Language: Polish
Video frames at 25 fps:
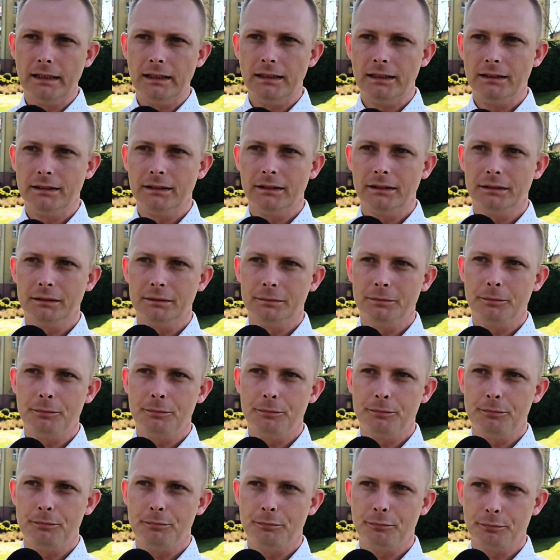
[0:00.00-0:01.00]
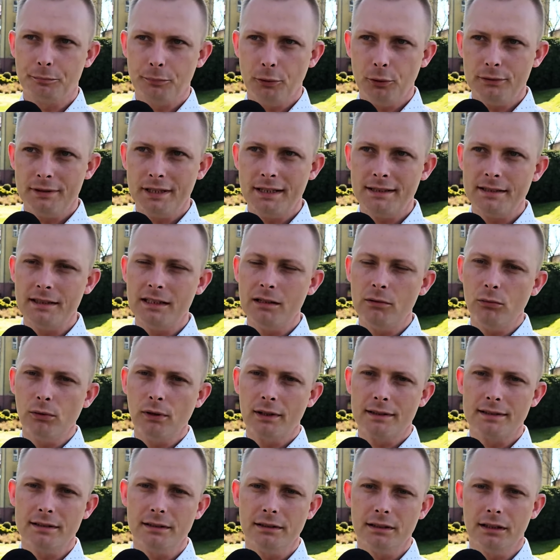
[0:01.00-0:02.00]
E, po sesji
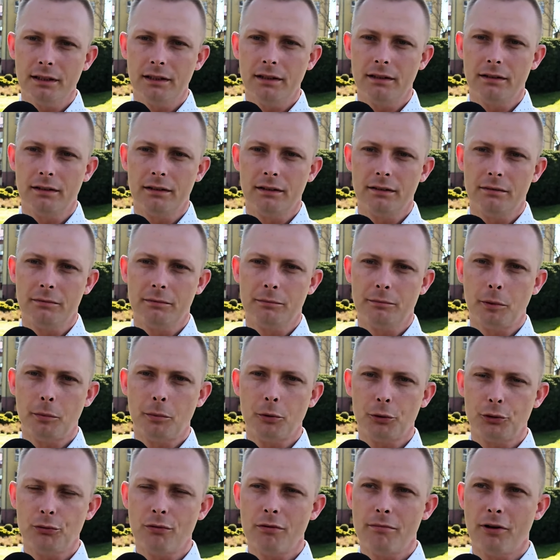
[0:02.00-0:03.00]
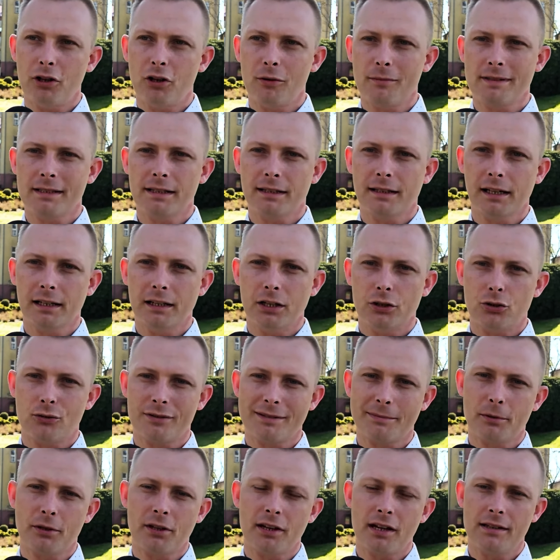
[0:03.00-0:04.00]
inauguracyjnej e, poprosiłem panią sekretarz
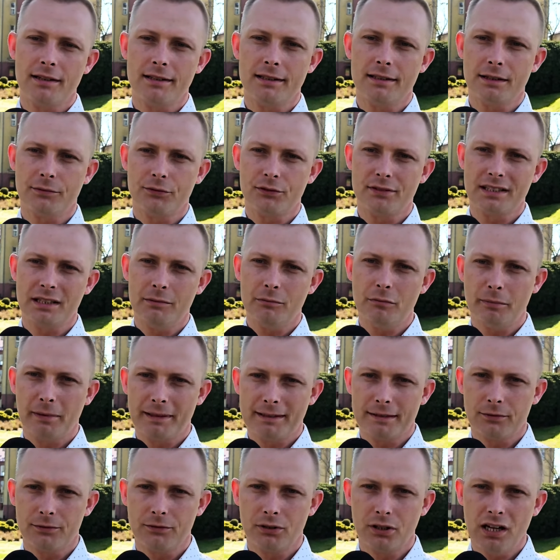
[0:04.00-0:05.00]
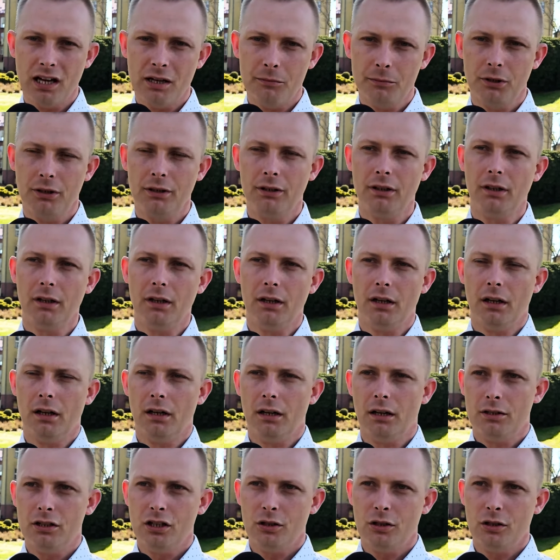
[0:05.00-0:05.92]
o spotkanie ze wszystkimi pracownikami. E,